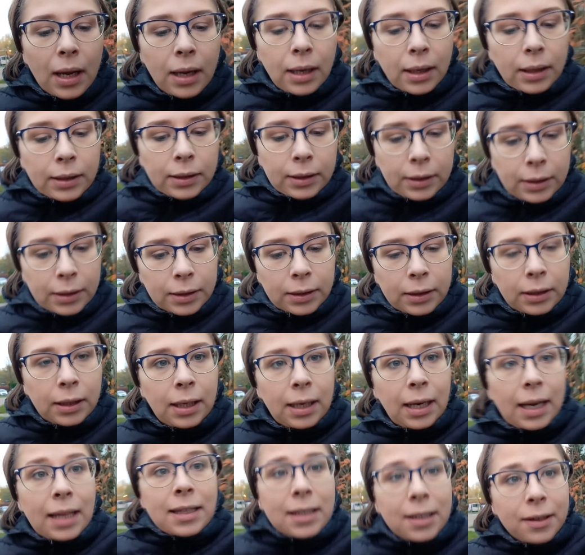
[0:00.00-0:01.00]
E,
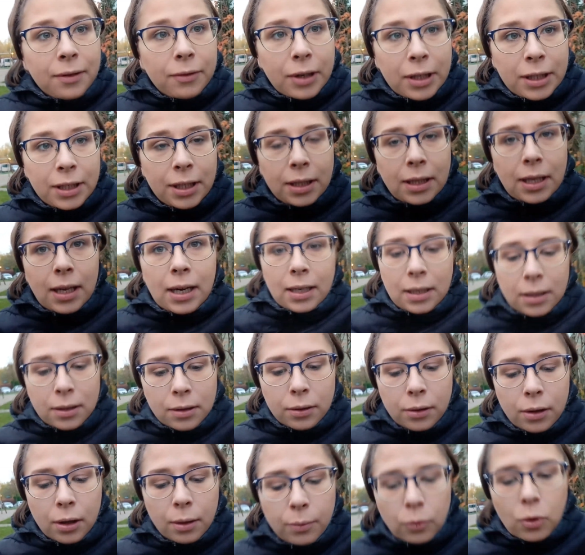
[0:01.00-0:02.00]
lecę właśnie teraz
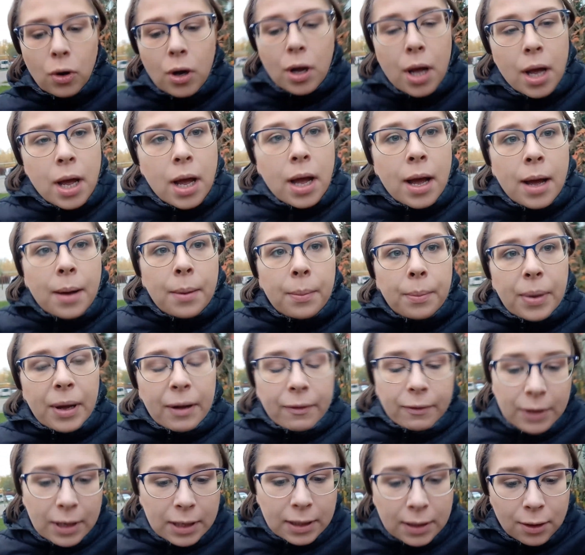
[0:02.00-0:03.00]
do domu.
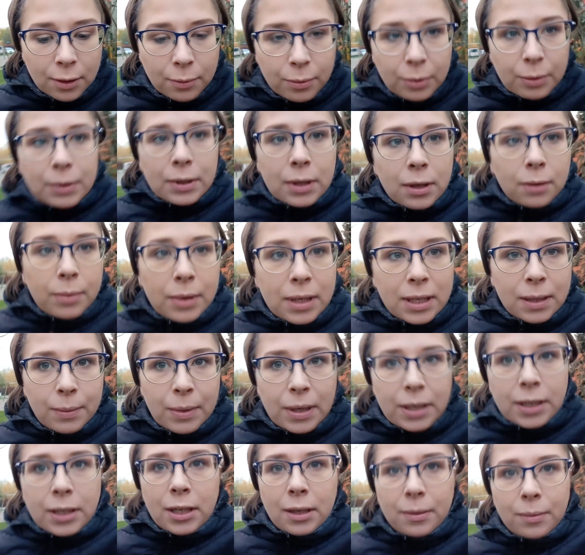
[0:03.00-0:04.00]
Pewnie zrobimy sobie z
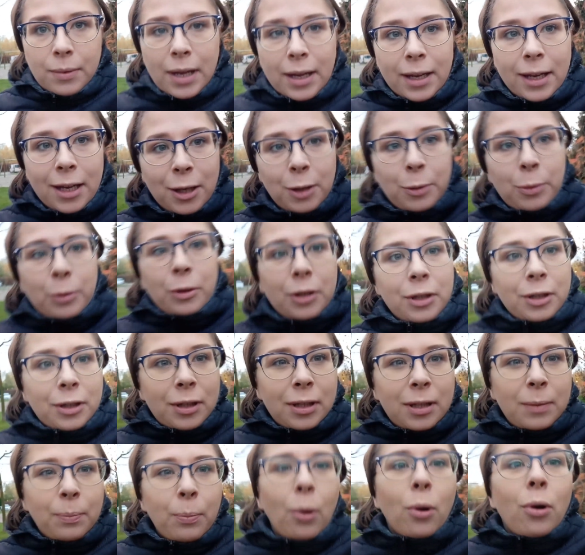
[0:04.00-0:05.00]
mężem jakieś
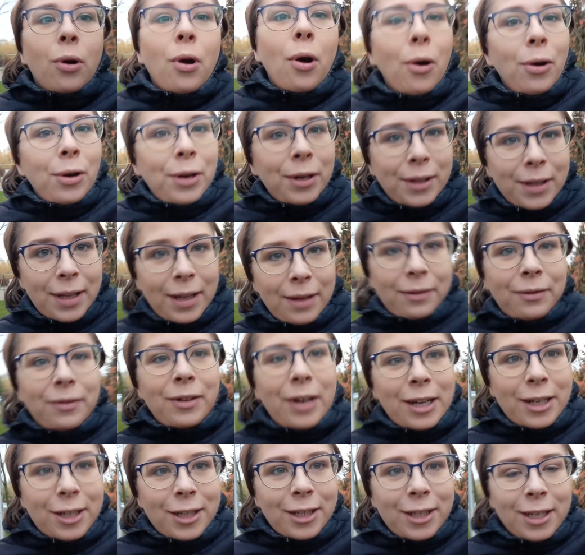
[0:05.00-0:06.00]
spokojne
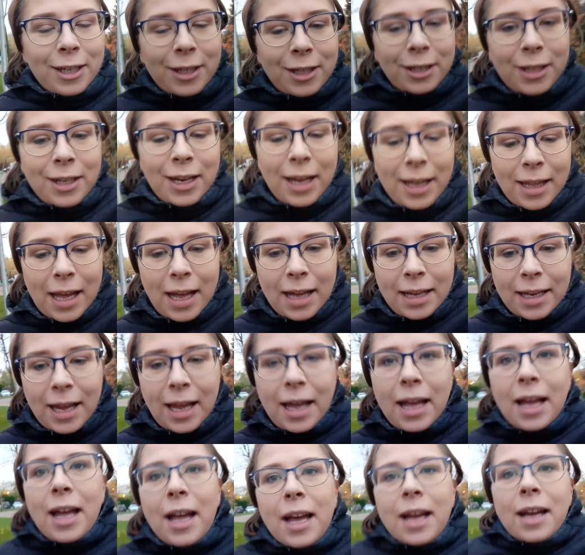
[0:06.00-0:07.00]
wreszcie
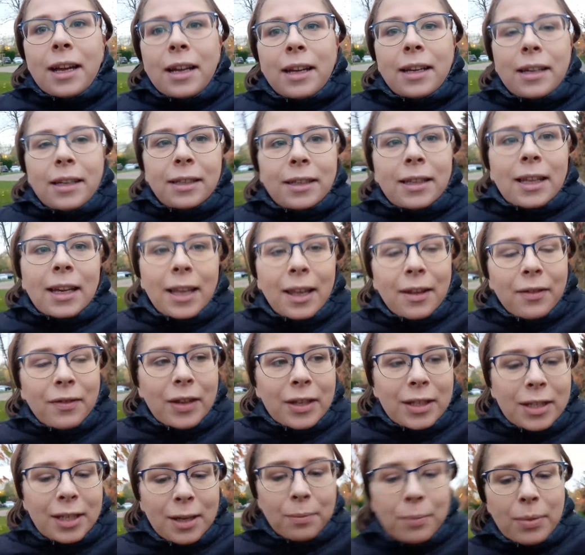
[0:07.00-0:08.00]
śniadanie. E, takie
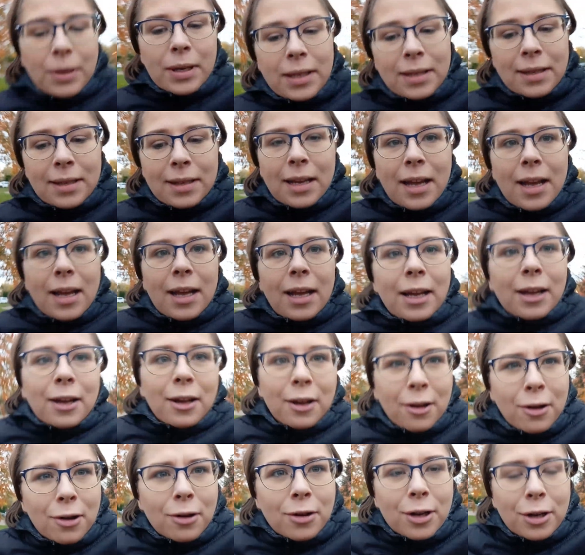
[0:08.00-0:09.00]
wiecie, bez
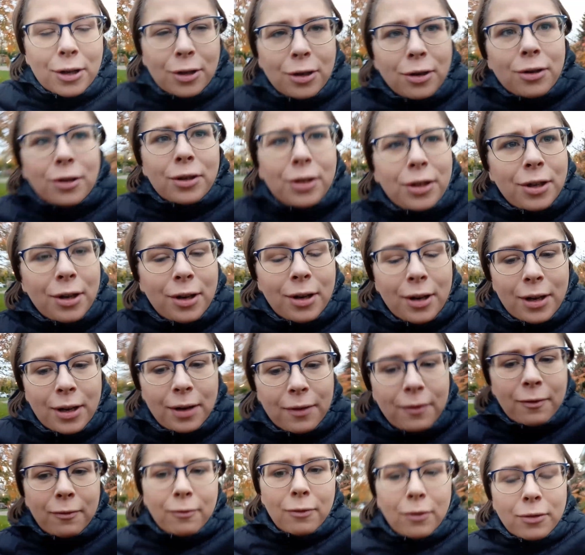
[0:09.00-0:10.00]
e,
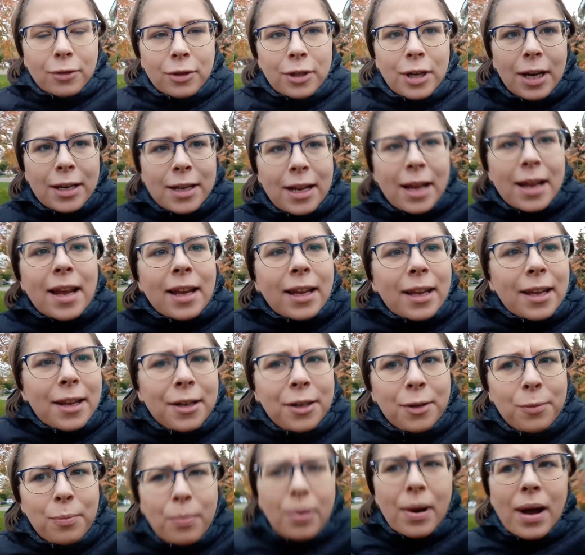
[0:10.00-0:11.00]
konieczności włączania
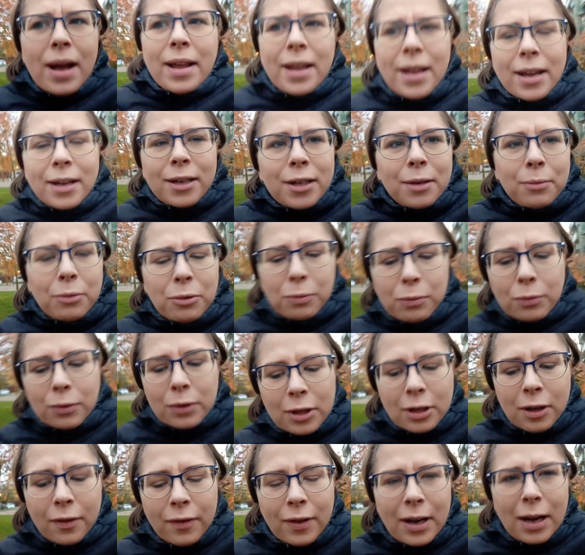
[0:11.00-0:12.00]
jakichś bajek, żeby
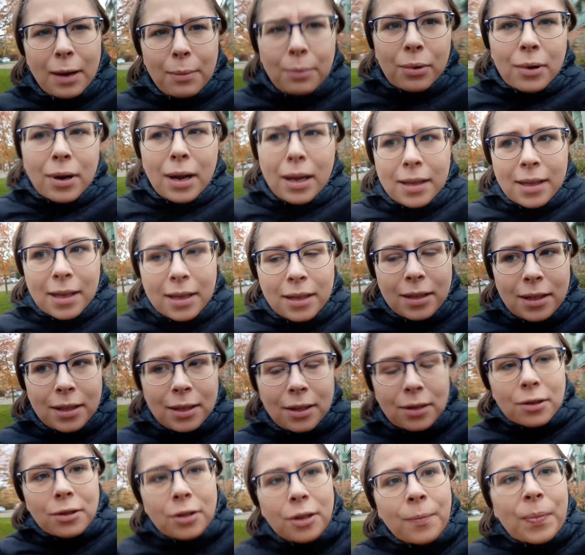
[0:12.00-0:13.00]
móc chwilę pogadać czy
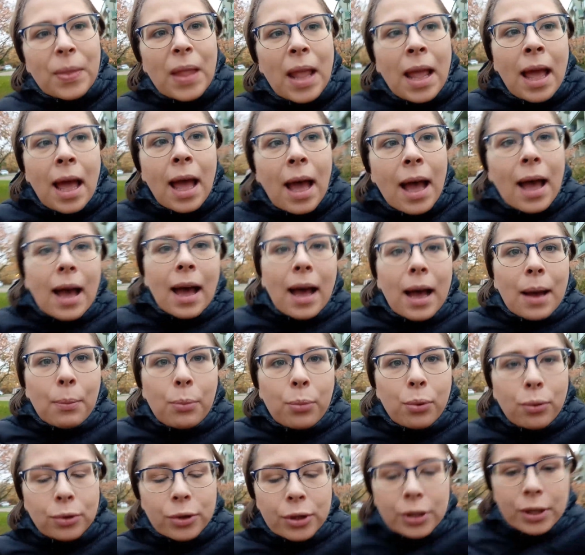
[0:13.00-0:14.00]
coś. A
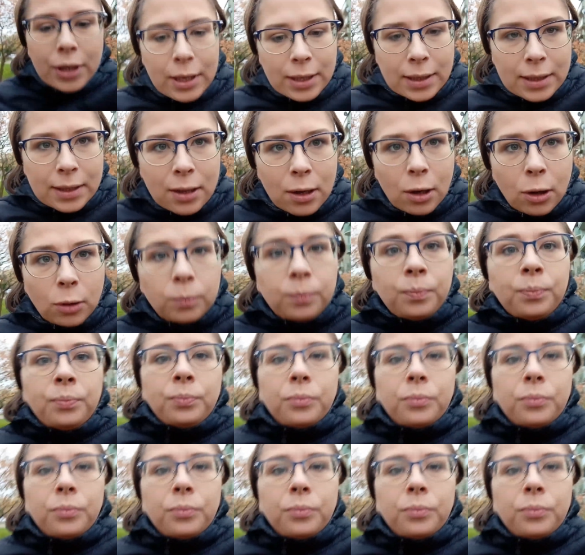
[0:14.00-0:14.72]
później co?